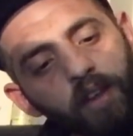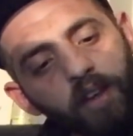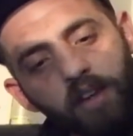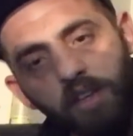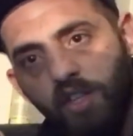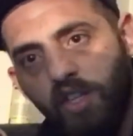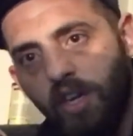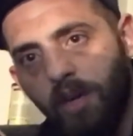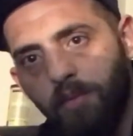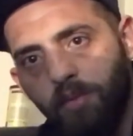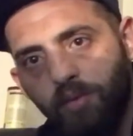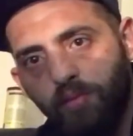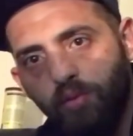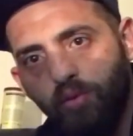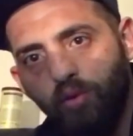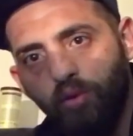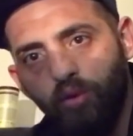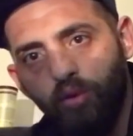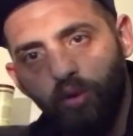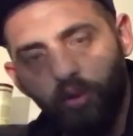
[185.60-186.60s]
Kaçağımız
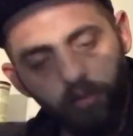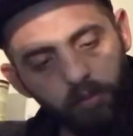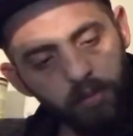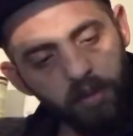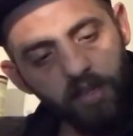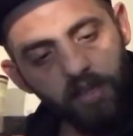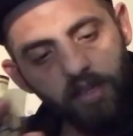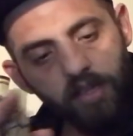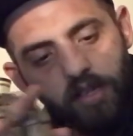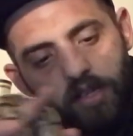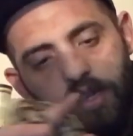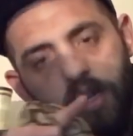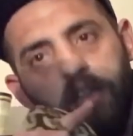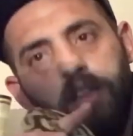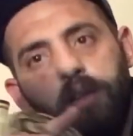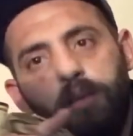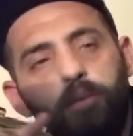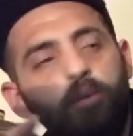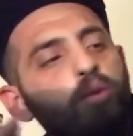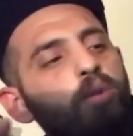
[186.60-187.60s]
buydu. Beni
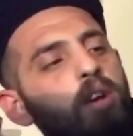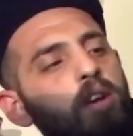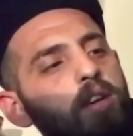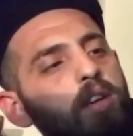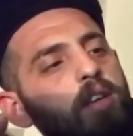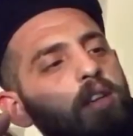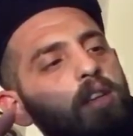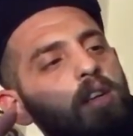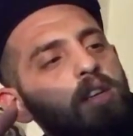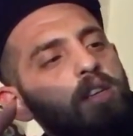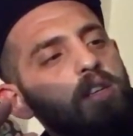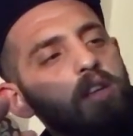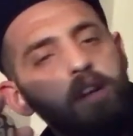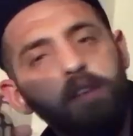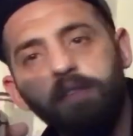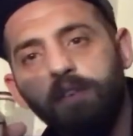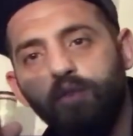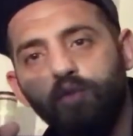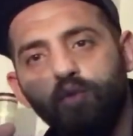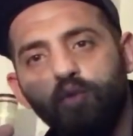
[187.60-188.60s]
ısıran da buydu
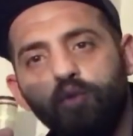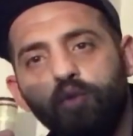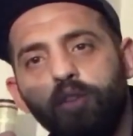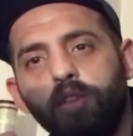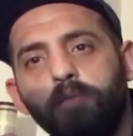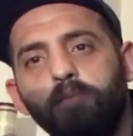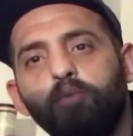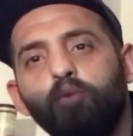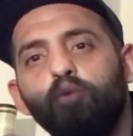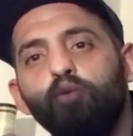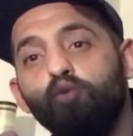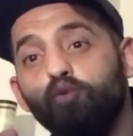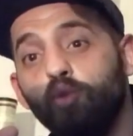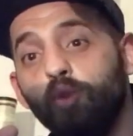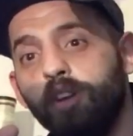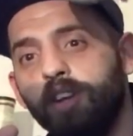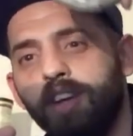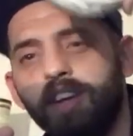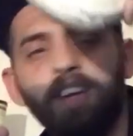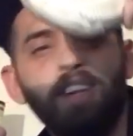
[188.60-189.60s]
arkadaşlar. Ve sonunda mutlu
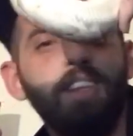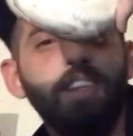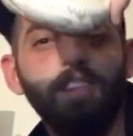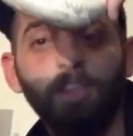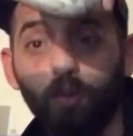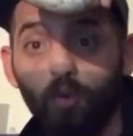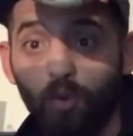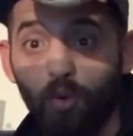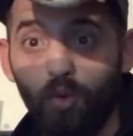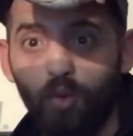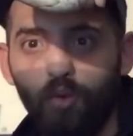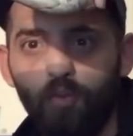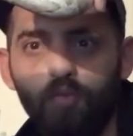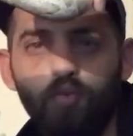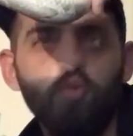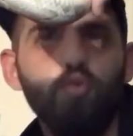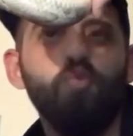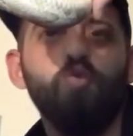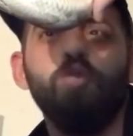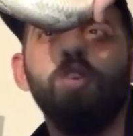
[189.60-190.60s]
sona yakaladık
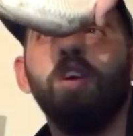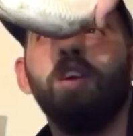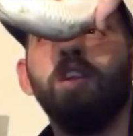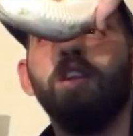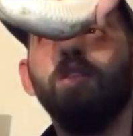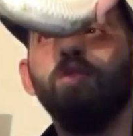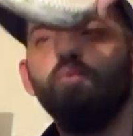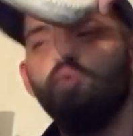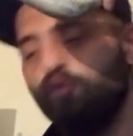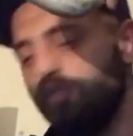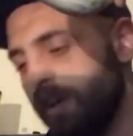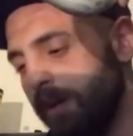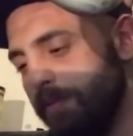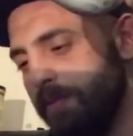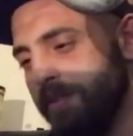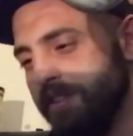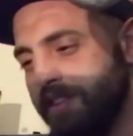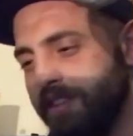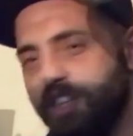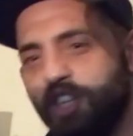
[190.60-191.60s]
kurduğumuz tuzakla.
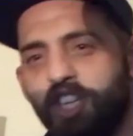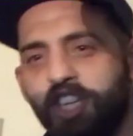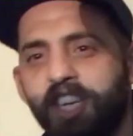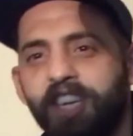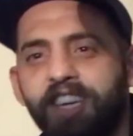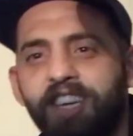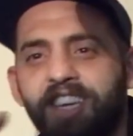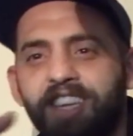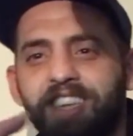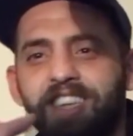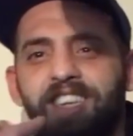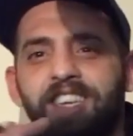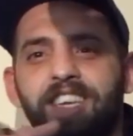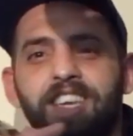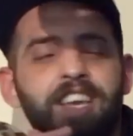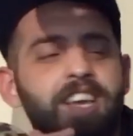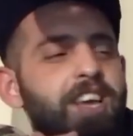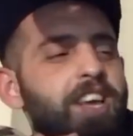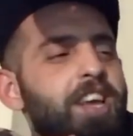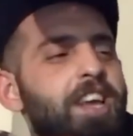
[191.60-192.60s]
Tuzağımız işe yaradı.
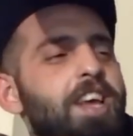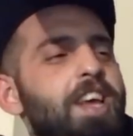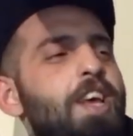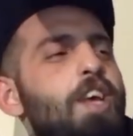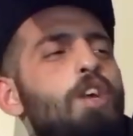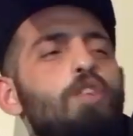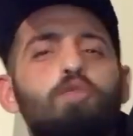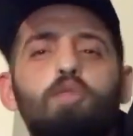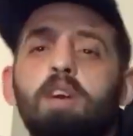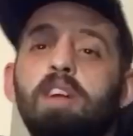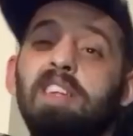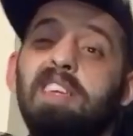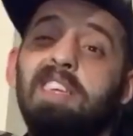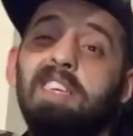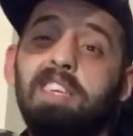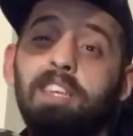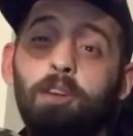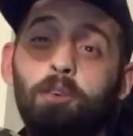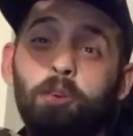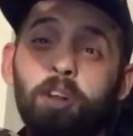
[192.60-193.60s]
Şu an
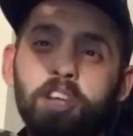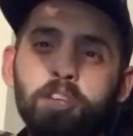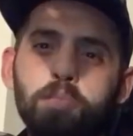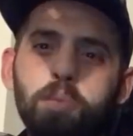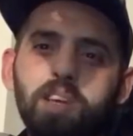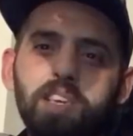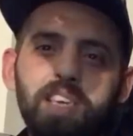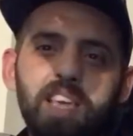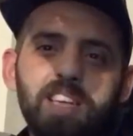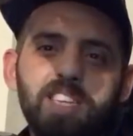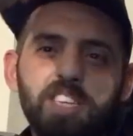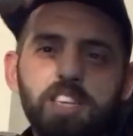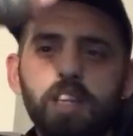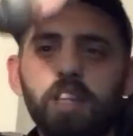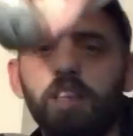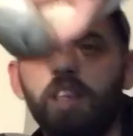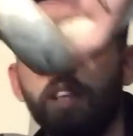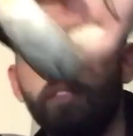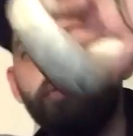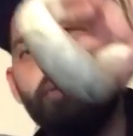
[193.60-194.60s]
ikisiyle uğraşmak
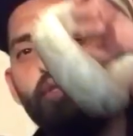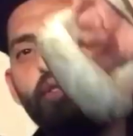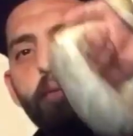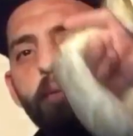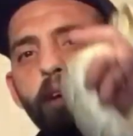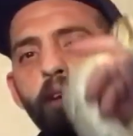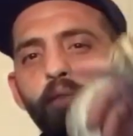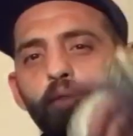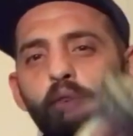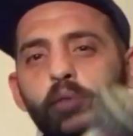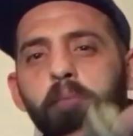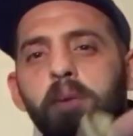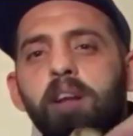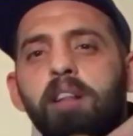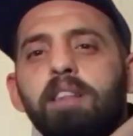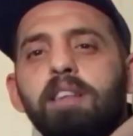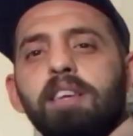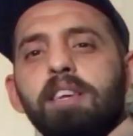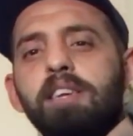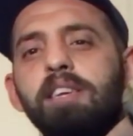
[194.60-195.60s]
gerçekten zor. Ben
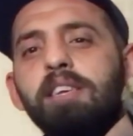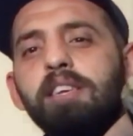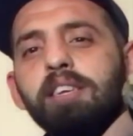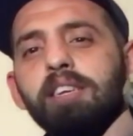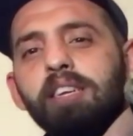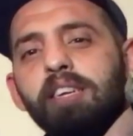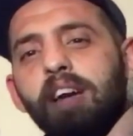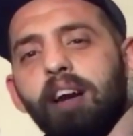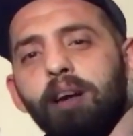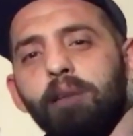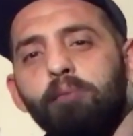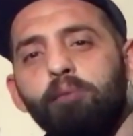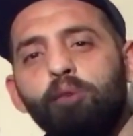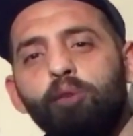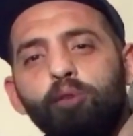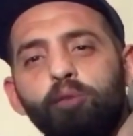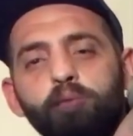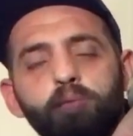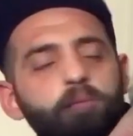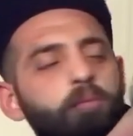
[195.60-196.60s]
normalde ikisini
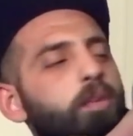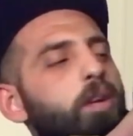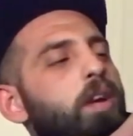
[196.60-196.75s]
çıkarmıyorum.